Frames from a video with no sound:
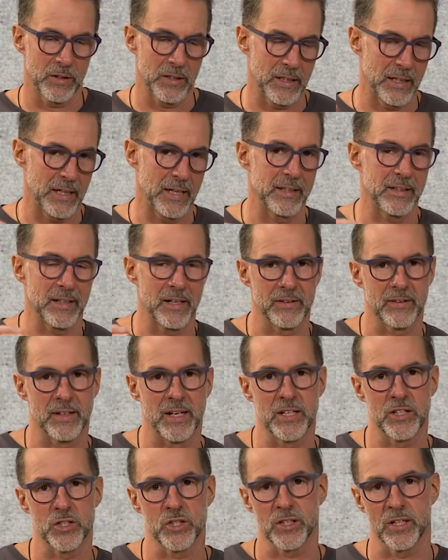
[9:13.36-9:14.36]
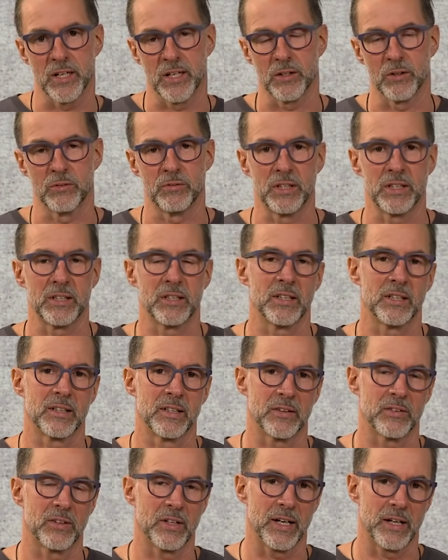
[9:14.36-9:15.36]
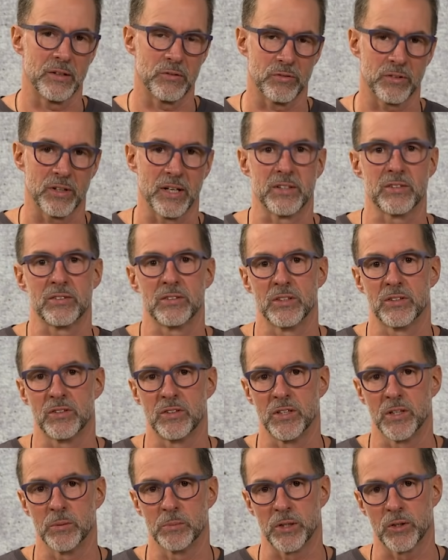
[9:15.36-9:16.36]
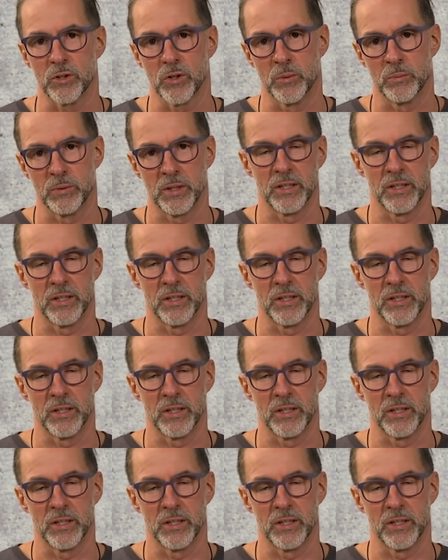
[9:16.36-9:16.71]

Gerade als Einsteiger wichtig, dass ihr ein fressendes Tier bekommt.